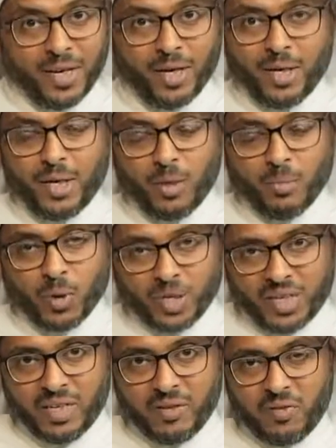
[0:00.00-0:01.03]

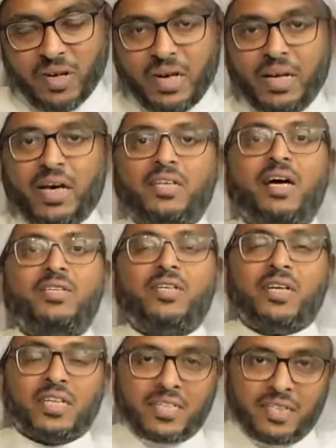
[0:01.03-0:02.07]
المختلفة نحتاج
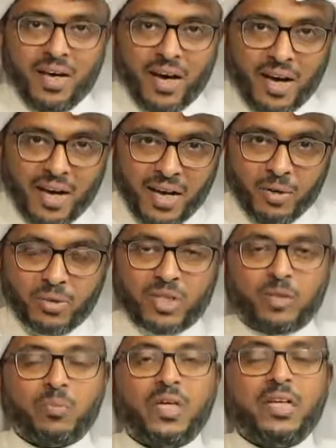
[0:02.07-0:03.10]
إلى استدعاء
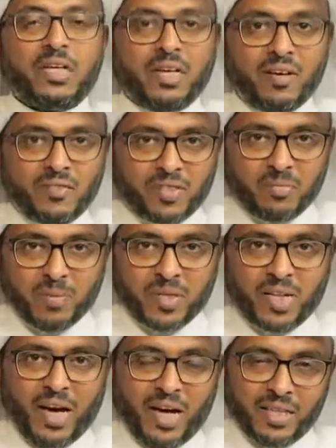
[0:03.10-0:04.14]
وتطمين النفس
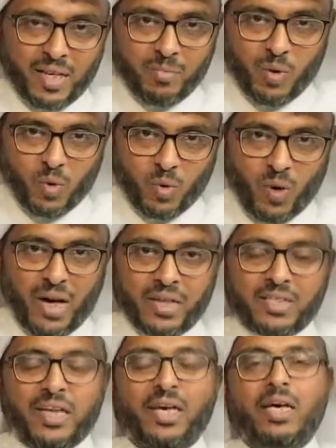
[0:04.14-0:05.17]
بمثل هذه الموضوعات